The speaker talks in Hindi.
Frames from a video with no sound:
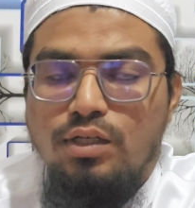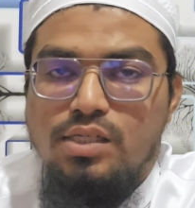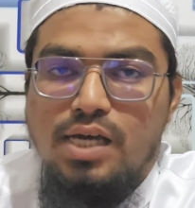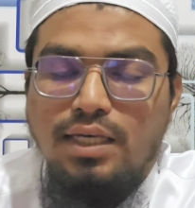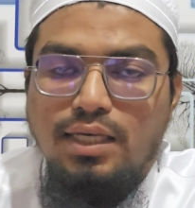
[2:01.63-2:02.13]

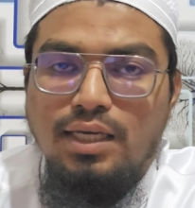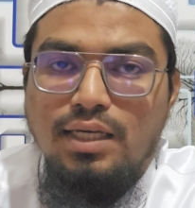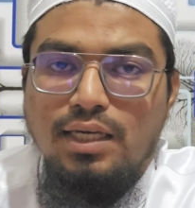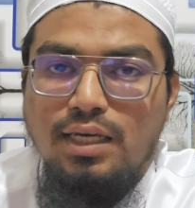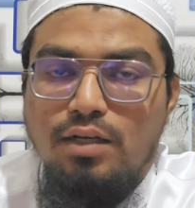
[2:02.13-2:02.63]
होनी चाहिए
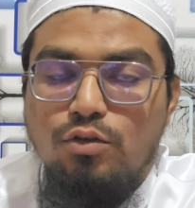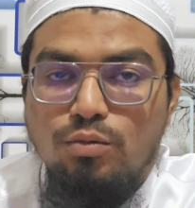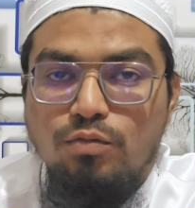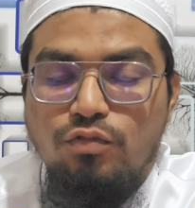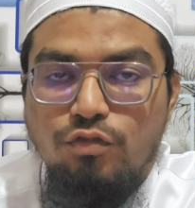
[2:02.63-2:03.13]
कि
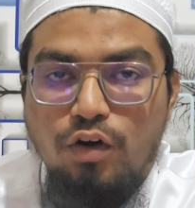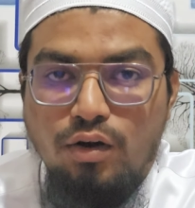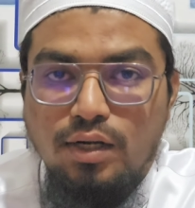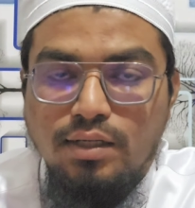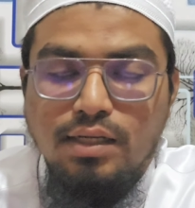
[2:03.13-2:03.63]
तुम
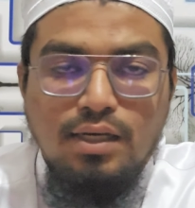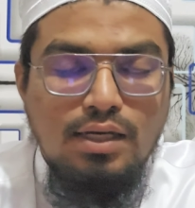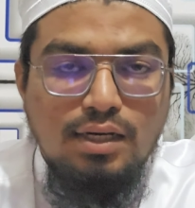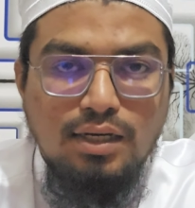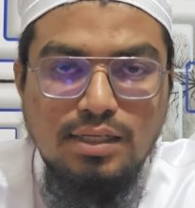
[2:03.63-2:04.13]
फौरन
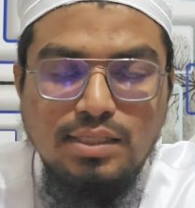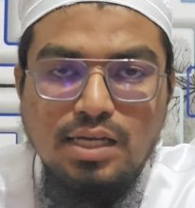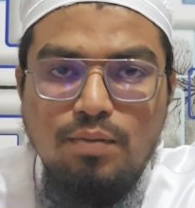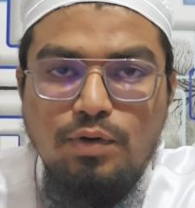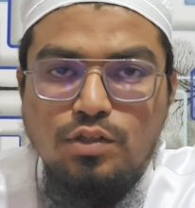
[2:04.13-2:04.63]

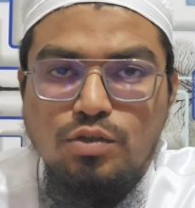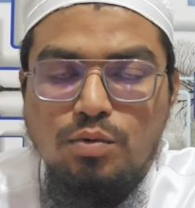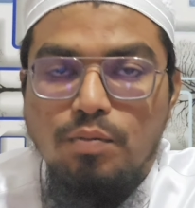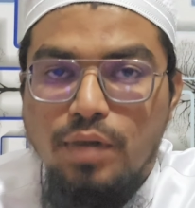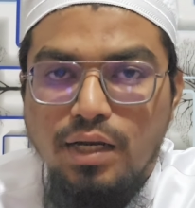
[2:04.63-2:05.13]
गज़ा पर जो
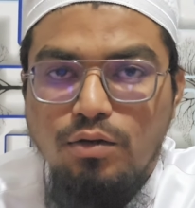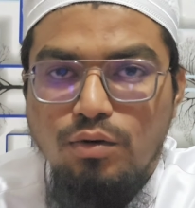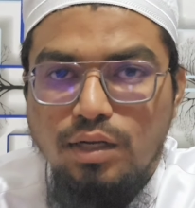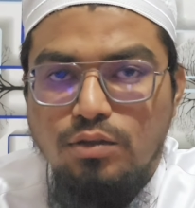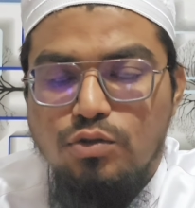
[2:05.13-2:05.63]
बमबारी
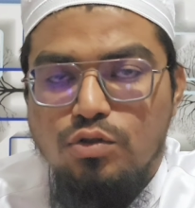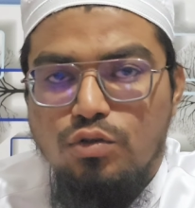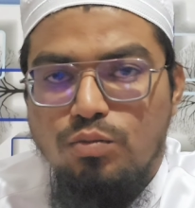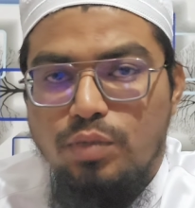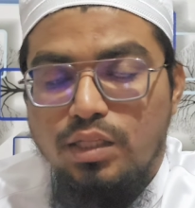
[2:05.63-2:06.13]
हो रही उसको
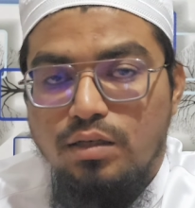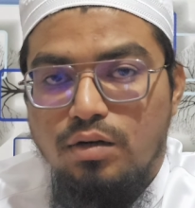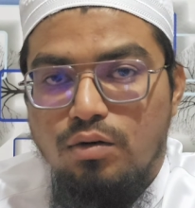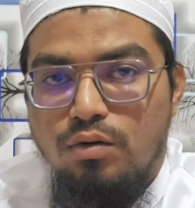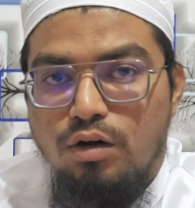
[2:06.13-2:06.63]
तुम बंद
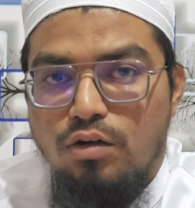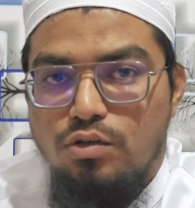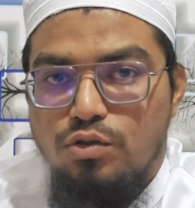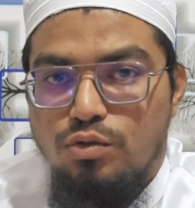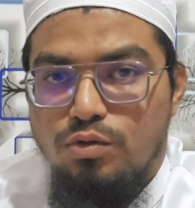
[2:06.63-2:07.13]
करो
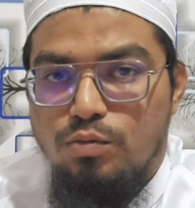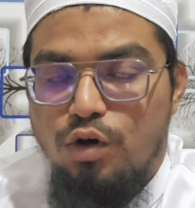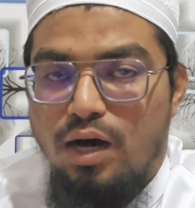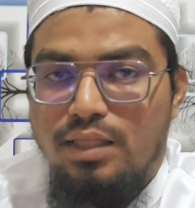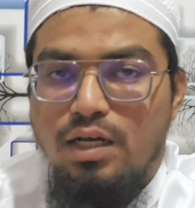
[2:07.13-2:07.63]
और जो
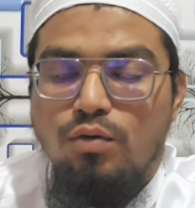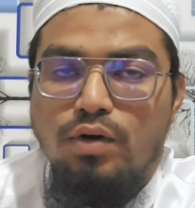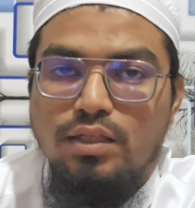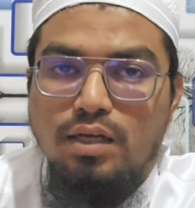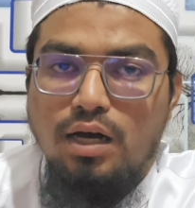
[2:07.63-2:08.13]
माहदा
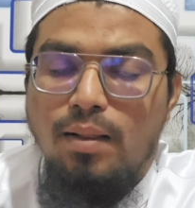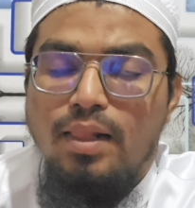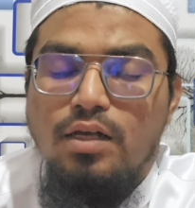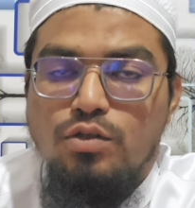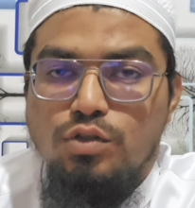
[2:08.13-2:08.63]
हुआ था
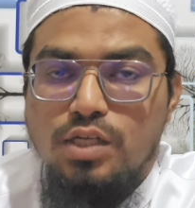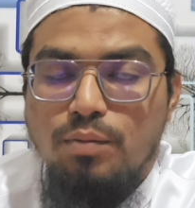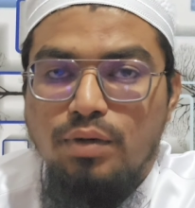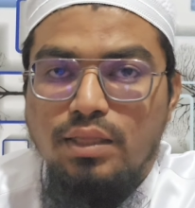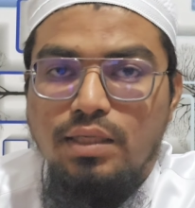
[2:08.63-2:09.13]
जो
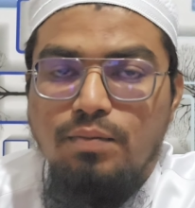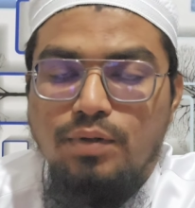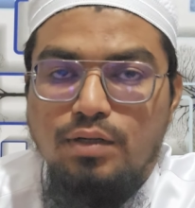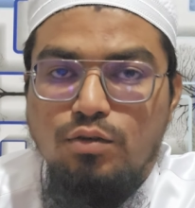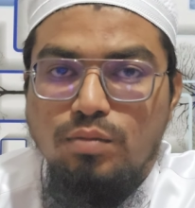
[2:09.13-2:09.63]
जंगबंदी
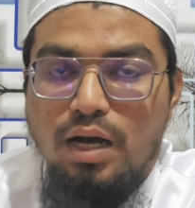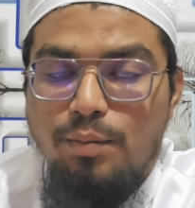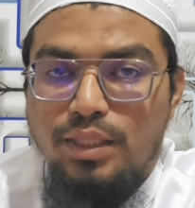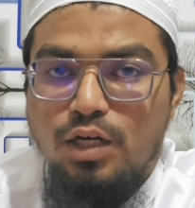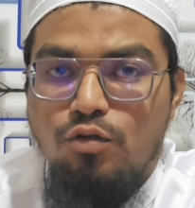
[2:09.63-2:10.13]
पर तुम
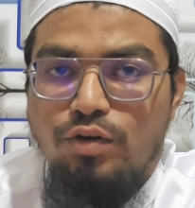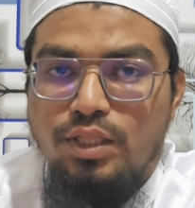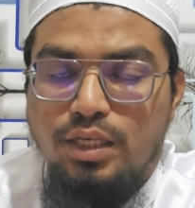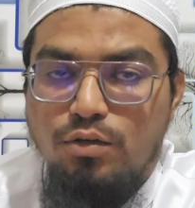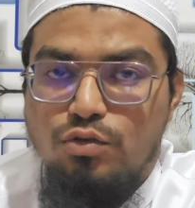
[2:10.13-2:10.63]
आमदा
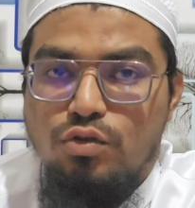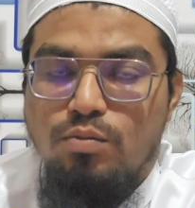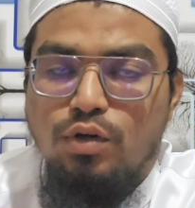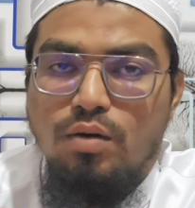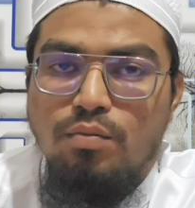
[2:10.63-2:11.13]
हुए थे
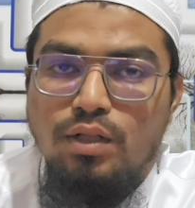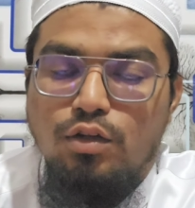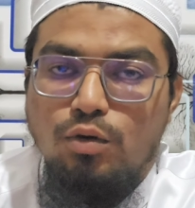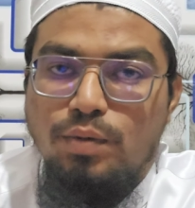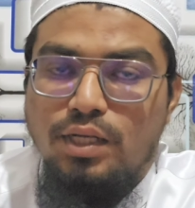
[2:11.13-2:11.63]
उसको मुकम्मल
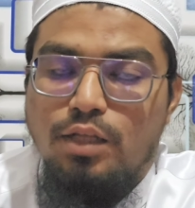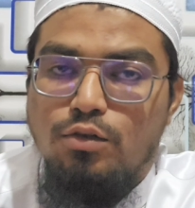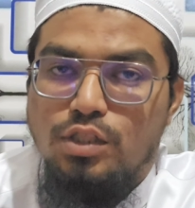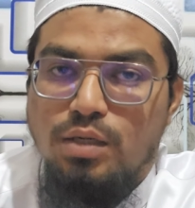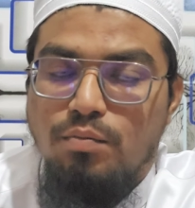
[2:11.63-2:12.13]
तौर पर या
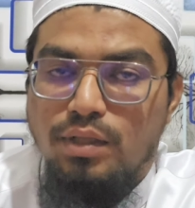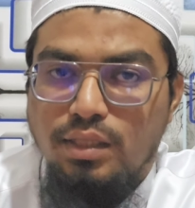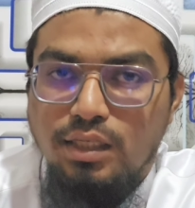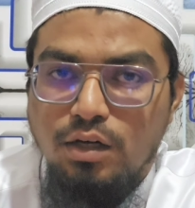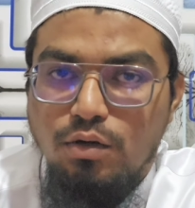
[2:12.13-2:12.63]
तो
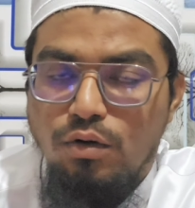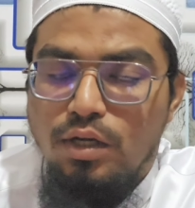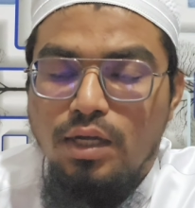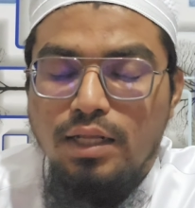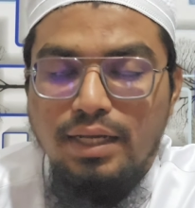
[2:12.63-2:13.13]
जंगबंदी करो
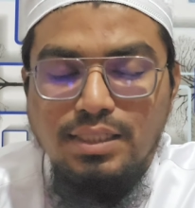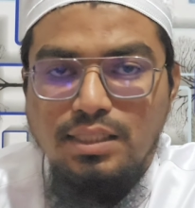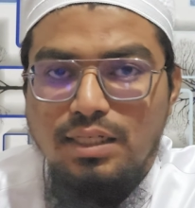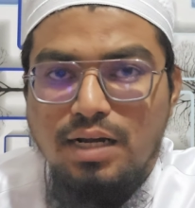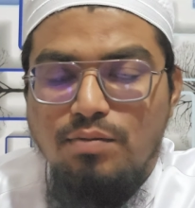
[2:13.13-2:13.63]

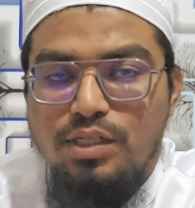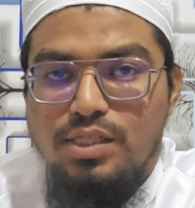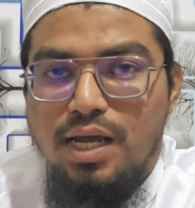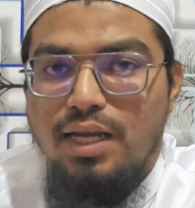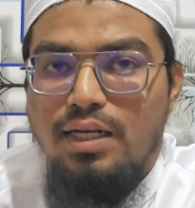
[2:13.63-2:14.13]
नाजिन कराम
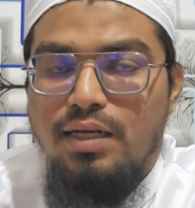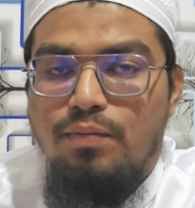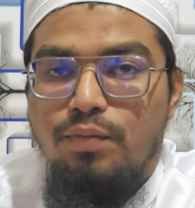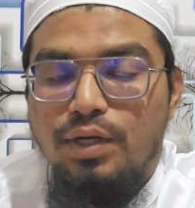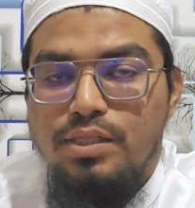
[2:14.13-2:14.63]
इसराइल ने
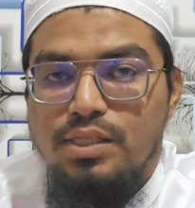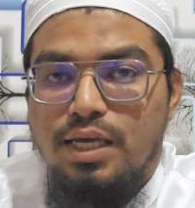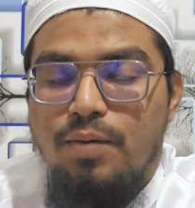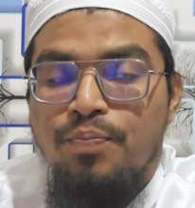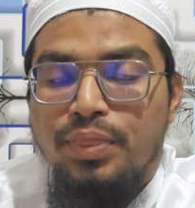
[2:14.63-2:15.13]
फिर
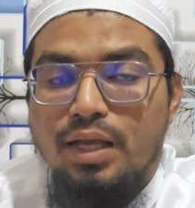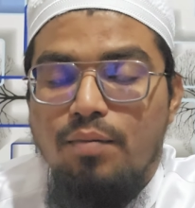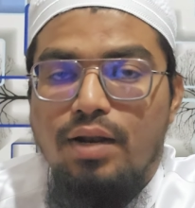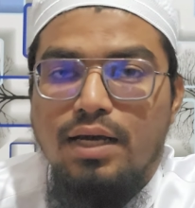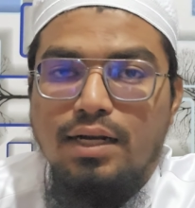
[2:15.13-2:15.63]
से
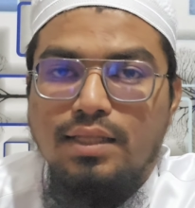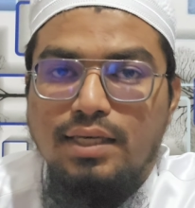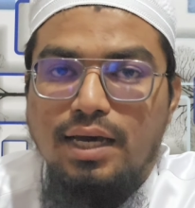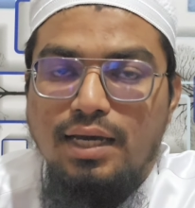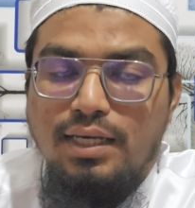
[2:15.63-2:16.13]
हमला कर
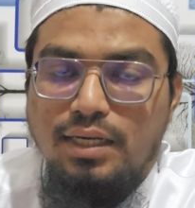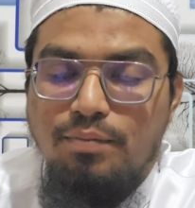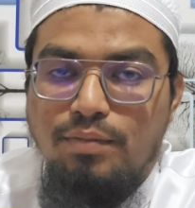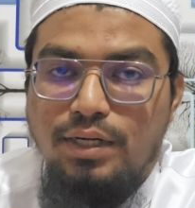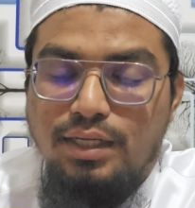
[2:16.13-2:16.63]
दिया है ये
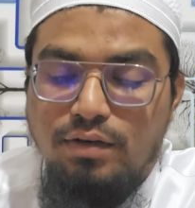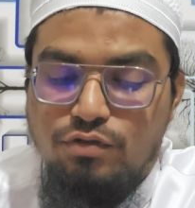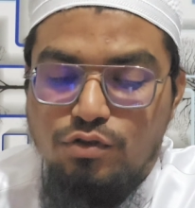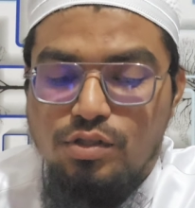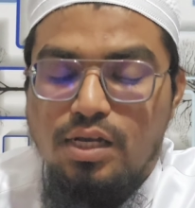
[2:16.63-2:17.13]
बड़ी
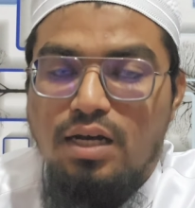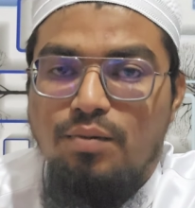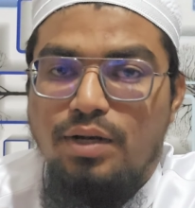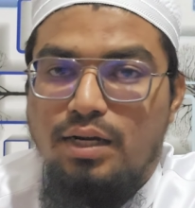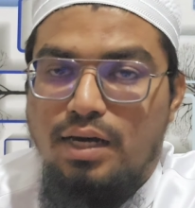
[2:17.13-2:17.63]
अफसोसनाक
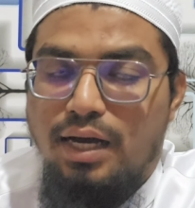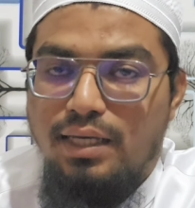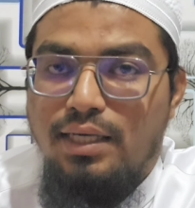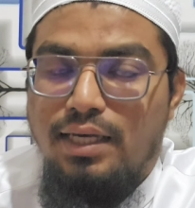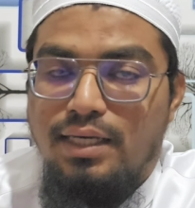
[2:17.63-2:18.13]
खबर
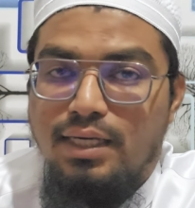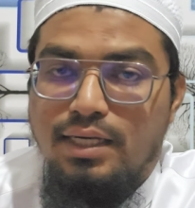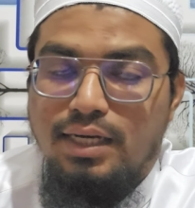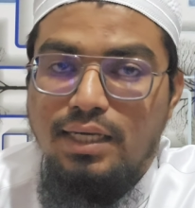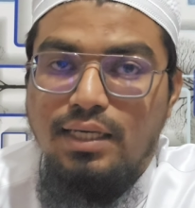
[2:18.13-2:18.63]
आई है
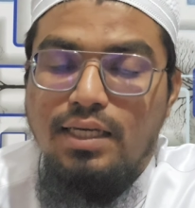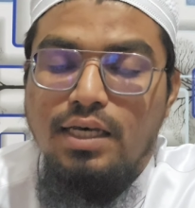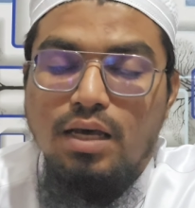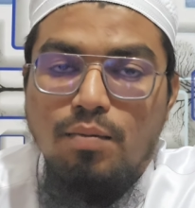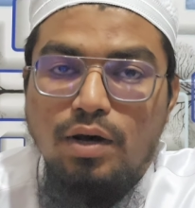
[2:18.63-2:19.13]
कि कई
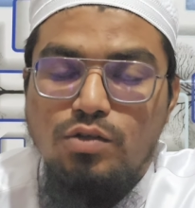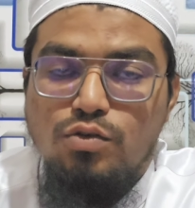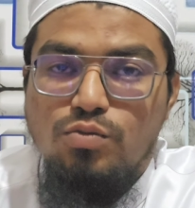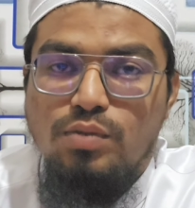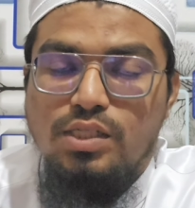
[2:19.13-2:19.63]

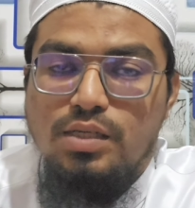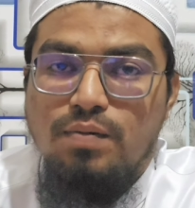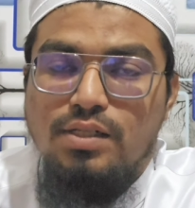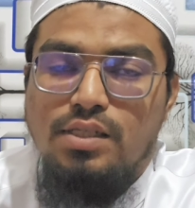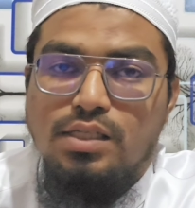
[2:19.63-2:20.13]
मासूम बच्चे
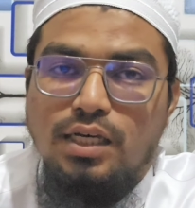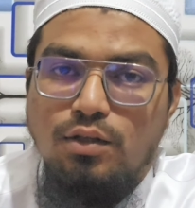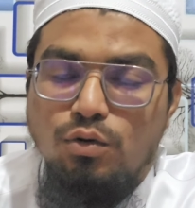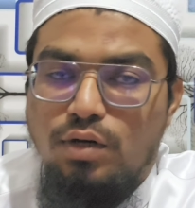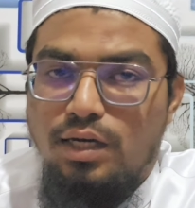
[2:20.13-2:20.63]
फिर से
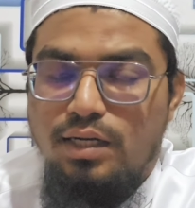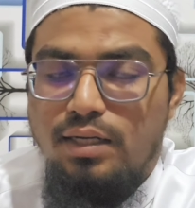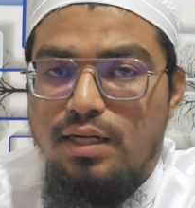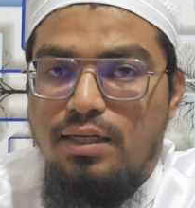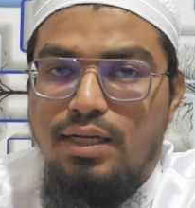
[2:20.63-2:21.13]
शहीद हो गए
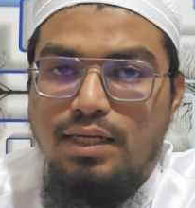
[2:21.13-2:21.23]
इन्ना